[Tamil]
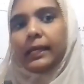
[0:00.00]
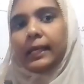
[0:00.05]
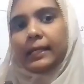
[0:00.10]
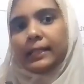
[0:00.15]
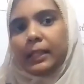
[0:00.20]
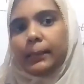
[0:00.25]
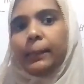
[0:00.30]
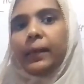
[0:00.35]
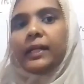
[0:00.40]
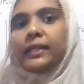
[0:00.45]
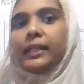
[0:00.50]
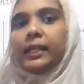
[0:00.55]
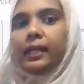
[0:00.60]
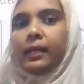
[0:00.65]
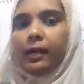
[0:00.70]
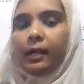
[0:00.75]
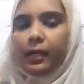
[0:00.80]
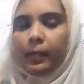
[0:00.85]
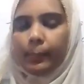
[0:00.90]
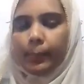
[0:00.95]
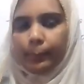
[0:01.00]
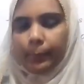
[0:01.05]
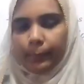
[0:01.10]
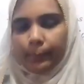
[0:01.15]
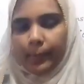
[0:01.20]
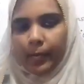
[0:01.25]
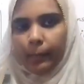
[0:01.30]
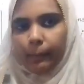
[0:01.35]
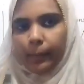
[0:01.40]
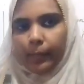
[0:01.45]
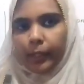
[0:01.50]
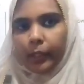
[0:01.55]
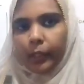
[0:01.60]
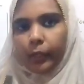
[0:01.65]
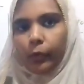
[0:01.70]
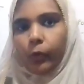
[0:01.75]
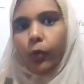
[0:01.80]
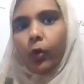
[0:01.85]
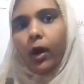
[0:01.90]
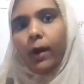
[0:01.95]
எந்த மாதிரி எல்லாம் நம்ம ப்ரிப்பேர்
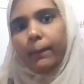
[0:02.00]
பண்ணியிருக்கோம்